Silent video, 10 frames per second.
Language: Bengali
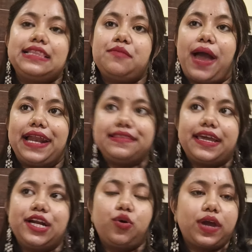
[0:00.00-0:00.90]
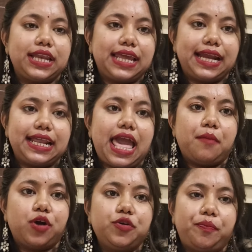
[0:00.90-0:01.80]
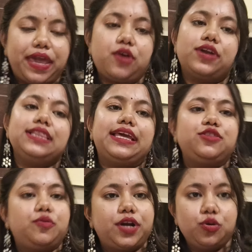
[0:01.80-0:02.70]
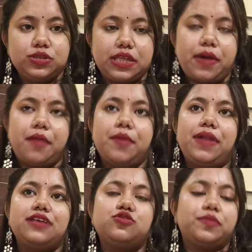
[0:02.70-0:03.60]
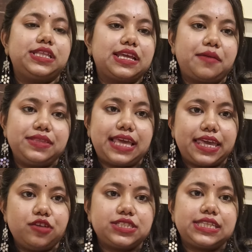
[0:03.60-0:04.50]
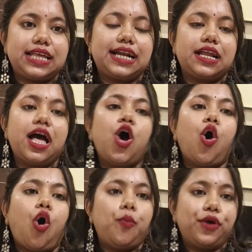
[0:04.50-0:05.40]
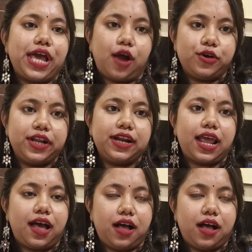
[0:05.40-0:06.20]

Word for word: দেন দেন বাইরে থেকে টোকেন কেটে অ্যামাউন্ট পে করে দেন তোমরা ঢুকতে পারবে প্লাস তোমাদেরকে আমি দেখিয়েছি এদের একটা ওপরে আউটডিং